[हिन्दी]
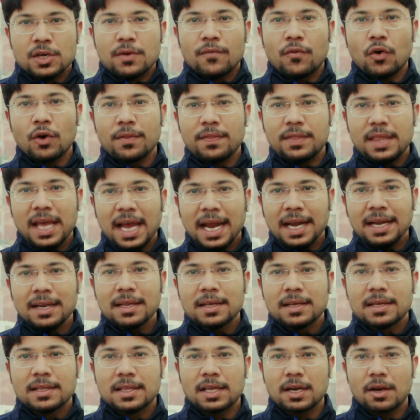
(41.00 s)
For that,
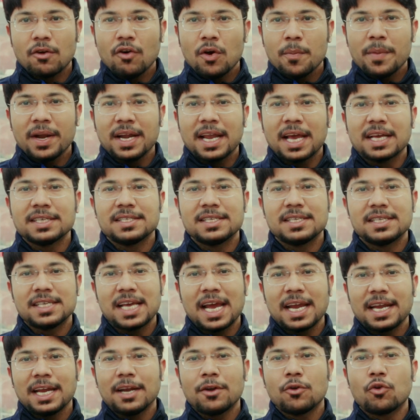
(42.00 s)
the government has
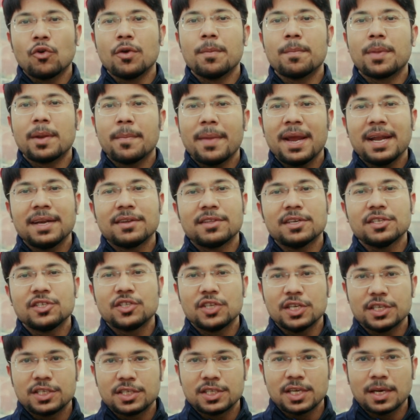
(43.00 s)
decided to implement this
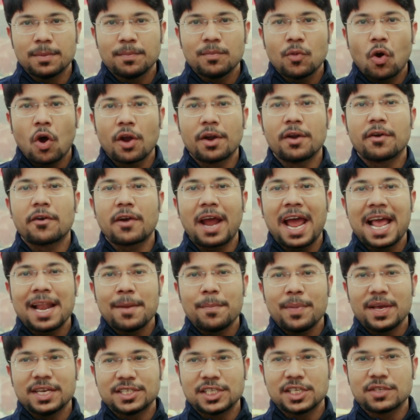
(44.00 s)
system on a trial
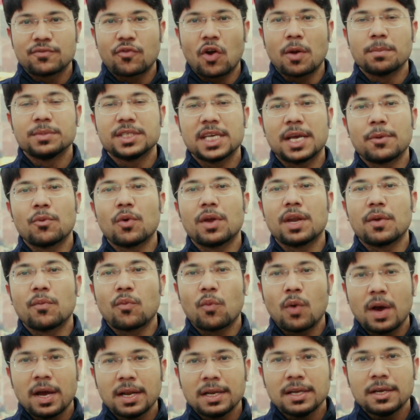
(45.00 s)
basis from January
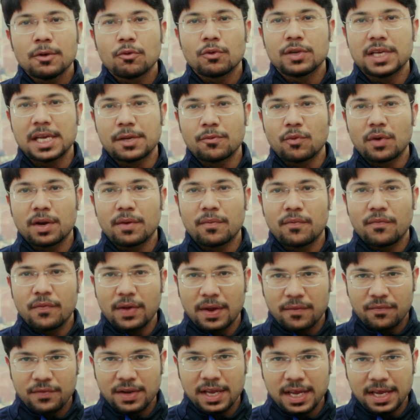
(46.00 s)
1 to January
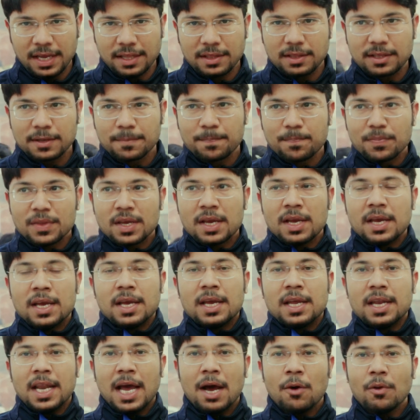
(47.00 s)
15.
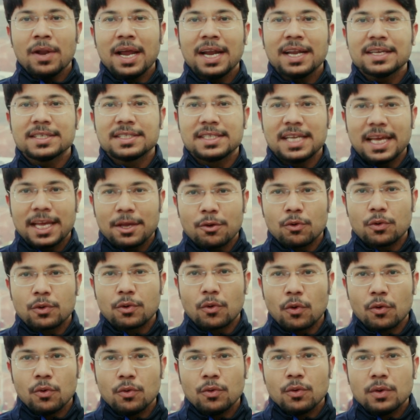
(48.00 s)
Now let us take you
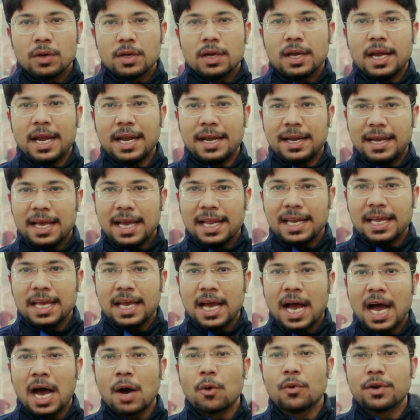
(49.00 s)
through in Delhi
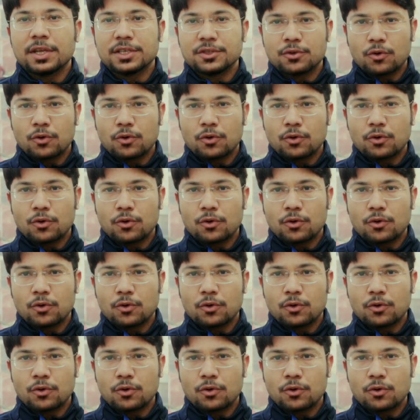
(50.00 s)
how it is